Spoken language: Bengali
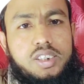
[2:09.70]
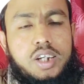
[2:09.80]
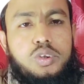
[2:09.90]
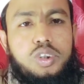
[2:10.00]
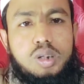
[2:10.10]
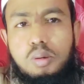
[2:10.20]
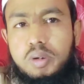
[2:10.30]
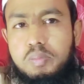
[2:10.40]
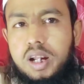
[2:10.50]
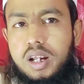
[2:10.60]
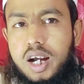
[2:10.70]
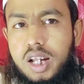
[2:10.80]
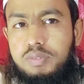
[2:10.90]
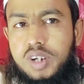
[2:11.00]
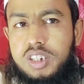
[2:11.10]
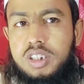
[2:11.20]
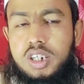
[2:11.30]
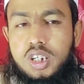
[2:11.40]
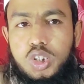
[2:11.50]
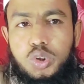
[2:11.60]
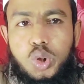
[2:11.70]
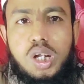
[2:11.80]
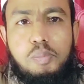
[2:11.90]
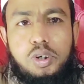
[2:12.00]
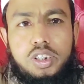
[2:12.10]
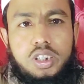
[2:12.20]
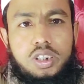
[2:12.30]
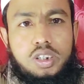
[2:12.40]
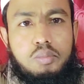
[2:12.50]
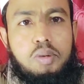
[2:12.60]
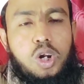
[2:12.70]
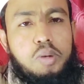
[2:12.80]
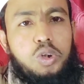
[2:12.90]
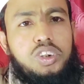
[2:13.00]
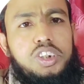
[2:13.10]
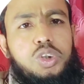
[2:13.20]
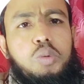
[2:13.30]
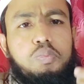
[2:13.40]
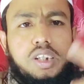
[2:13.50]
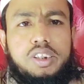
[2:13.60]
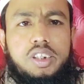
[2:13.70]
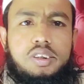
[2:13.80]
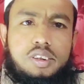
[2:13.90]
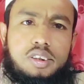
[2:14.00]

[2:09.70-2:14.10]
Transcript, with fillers: আজকে কিন্তু যেভাবে খারাপ কাজ ছড়িয়ে পড়ছে ভালো মানুষ নিশ্চুপ থাকছে